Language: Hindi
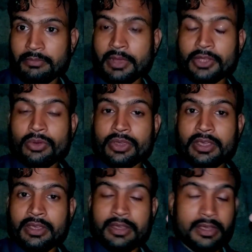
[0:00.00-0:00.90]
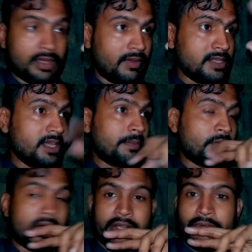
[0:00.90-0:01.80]
बादलों की आवाज़ें
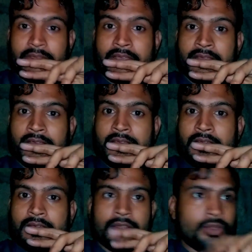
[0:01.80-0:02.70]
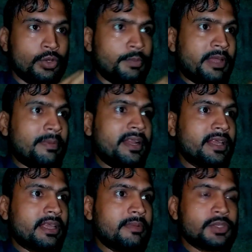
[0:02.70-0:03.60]
आपको आ रही होंगी तो मेहरबानी
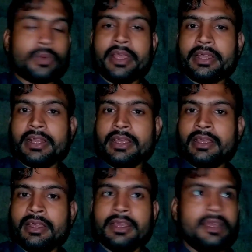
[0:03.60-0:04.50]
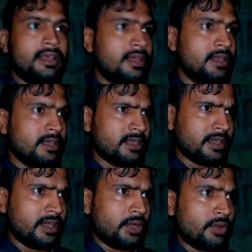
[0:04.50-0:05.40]
करके बस दुआएँ करें कि
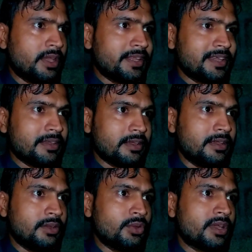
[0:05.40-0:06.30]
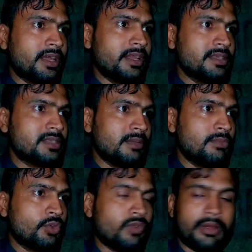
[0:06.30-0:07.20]
खैर खैरियत खैर खैरियत से हम
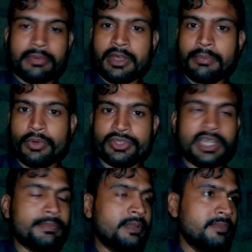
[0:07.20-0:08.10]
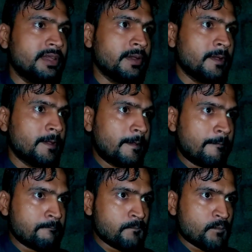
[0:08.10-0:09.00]
लोग वहाँ घर पहुँच जाएँ अपने अपने
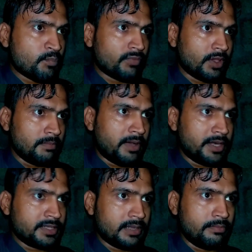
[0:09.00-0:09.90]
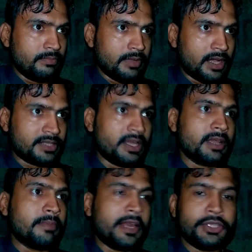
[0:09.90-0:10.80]
जो बारिश का
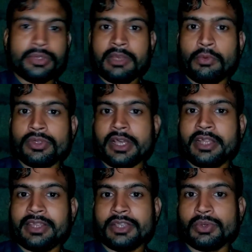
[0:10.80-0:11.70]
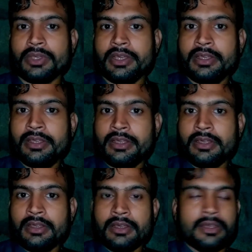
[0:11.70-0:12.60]
अचानक बारिश हुई है बहुत ज़्यादा तेज़ हुई है
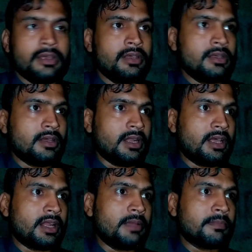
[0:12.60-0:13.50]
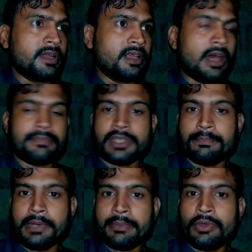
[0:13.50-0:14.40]
अल्लाह रहम करे आप
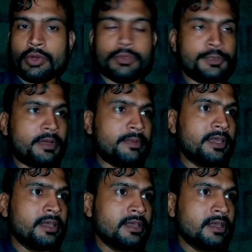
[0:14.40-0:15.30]
सब पर भी और मुझ पर भी